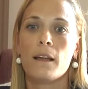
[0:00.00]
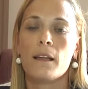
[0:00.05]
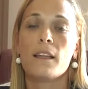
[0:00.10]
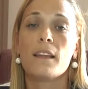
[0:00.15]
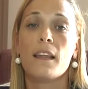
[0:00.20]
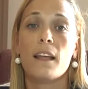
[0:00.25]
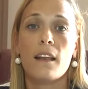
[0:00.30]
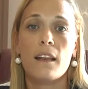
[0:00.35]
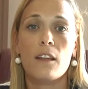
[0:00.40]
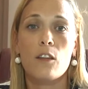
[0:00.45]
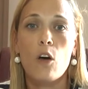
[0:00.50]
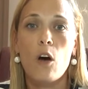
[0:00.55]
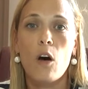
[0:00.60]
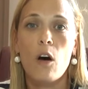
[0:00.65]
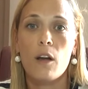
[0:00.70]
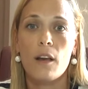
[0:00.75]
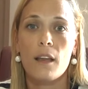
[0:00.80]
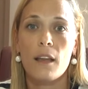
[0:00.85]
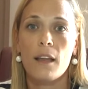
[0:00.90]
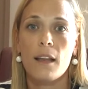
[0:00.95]
i
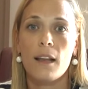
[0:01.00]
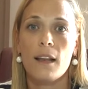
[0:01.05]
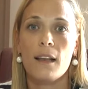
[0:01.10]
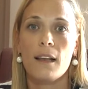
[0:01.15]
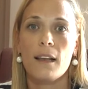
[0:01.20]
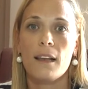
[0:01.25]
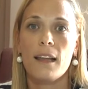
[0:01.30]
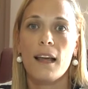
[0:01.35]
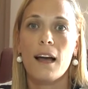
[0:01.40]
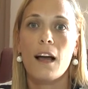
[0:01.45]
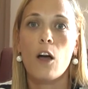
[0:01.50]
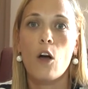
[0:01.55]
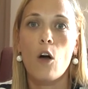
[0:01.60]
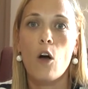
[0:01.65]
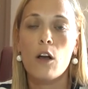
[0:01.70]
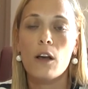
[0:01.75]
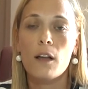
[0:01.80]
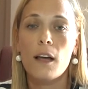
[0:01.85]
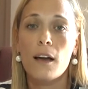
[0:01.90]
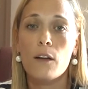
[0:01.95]
territori li
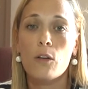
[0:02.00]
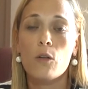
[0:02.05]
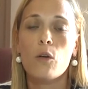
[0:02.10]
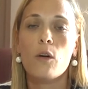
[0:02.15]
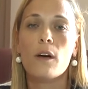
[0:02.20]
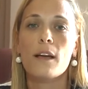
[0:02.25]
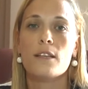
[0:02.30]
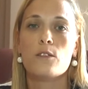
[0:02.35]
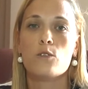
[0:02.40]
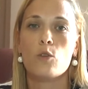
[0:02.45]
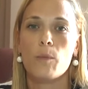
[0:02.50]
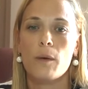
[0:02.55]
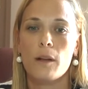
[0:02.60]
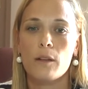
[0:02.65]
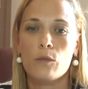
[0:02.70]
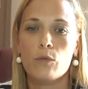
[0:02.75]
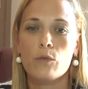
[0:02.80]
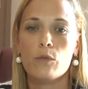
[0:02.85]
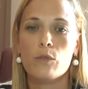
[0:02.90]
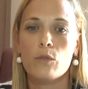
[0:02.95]
accolgano e
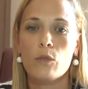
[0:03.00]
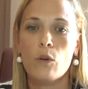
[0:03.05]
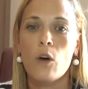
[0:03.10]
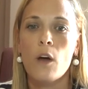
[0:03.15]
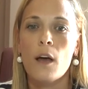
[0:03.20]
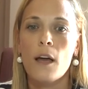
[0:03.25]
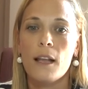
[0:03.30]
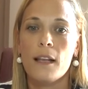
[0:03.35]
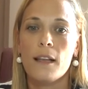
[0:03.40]
soprattutto